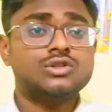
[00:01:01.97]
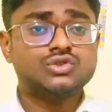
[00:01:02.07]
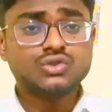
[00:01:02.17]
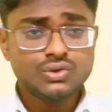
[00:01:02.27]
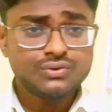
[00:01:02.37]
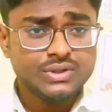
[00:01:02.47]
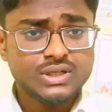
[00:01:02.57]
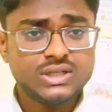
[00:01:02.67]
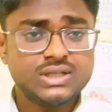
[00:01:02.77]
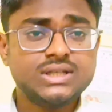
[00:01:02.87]

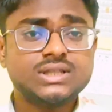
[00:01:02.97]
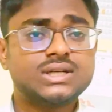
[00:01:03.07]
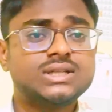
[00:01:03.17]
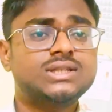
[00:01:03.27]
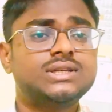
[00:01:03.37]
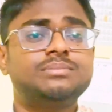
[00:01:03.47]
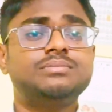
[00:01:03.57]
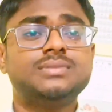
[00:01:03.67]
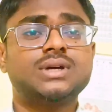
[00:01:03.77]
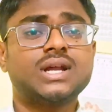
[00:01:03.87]
सूरवीर की धरती
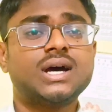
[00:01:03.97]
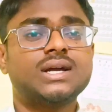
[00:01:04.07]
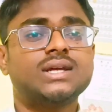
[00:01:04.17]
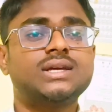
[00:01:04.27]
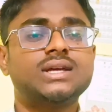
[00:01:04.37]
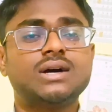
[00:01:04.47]
करा रही